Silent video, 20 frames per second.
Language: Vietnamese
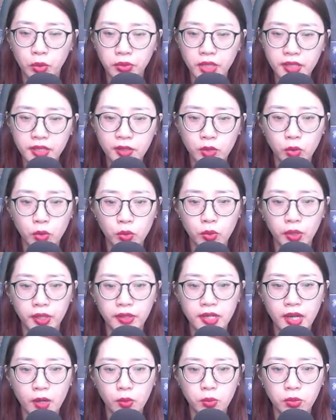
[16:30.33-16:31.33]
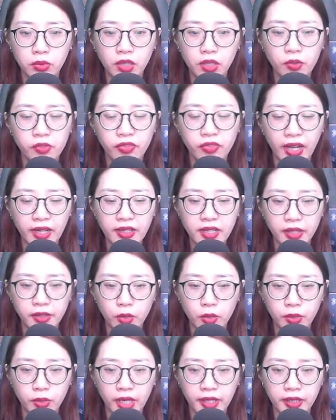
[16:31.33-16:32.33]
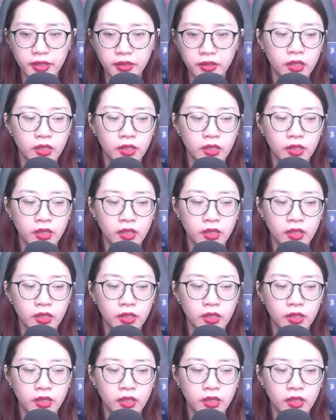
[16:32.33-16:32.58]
đích của Quỷ Long không phải là điều này.